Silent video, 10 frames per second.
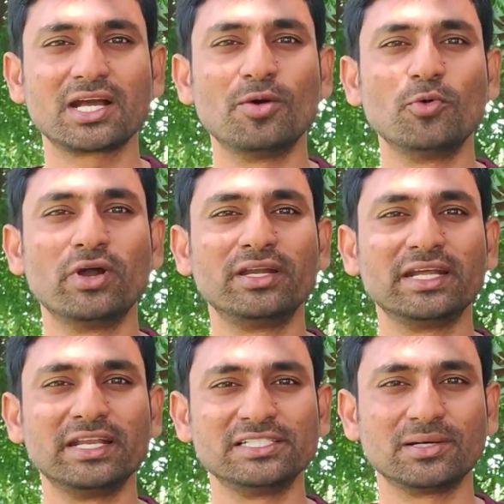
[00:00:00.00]
నిక్కము
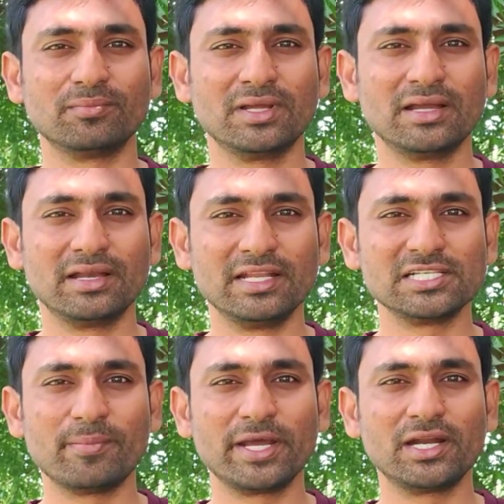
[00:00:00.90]
అంటే నిజం
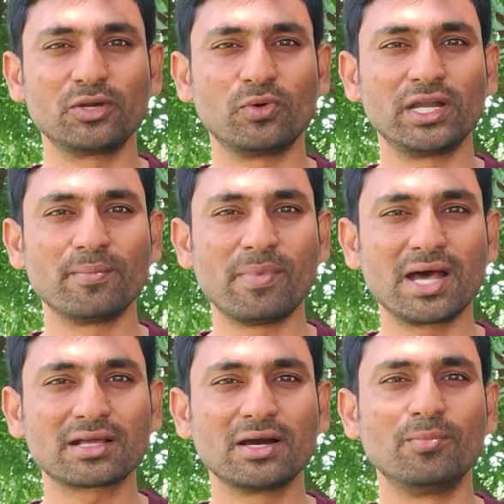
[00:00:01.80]
నిజమైనటువంటి
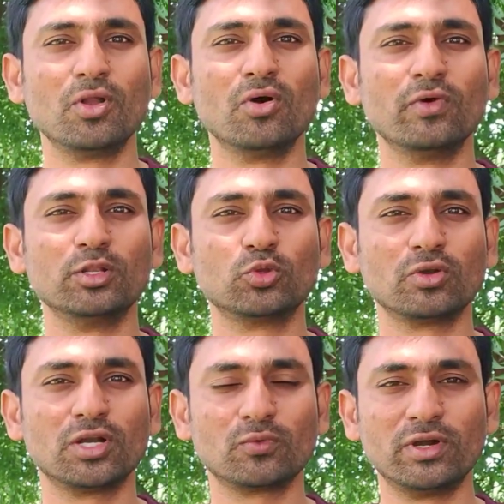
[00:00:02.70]
మార్గంలో
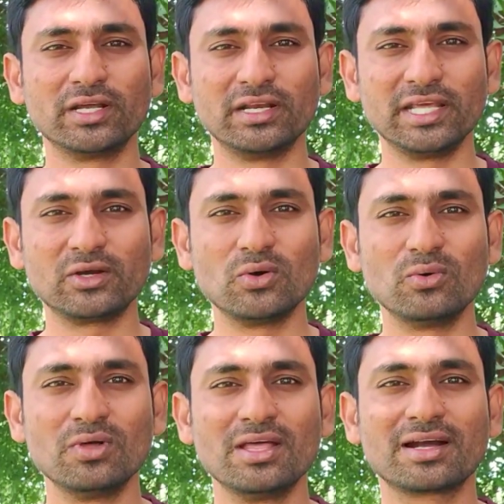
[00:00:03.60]
వెళ్తున్నటువంటి నీకు